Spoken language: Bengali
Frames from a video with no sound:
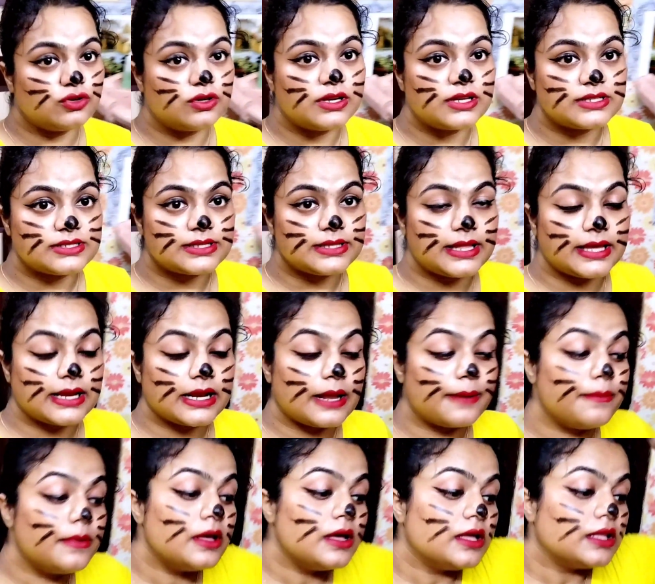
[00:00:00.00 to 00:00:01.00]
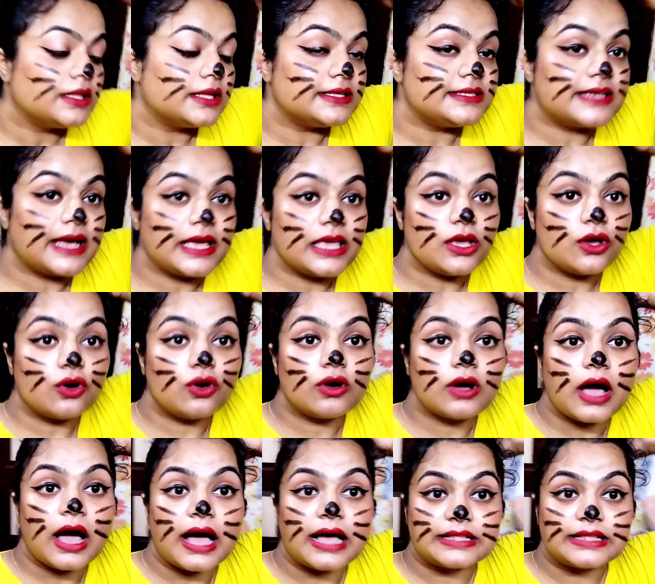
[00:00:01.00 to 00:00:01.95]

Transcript: চলে এসে দেখলাম তো যাই হোক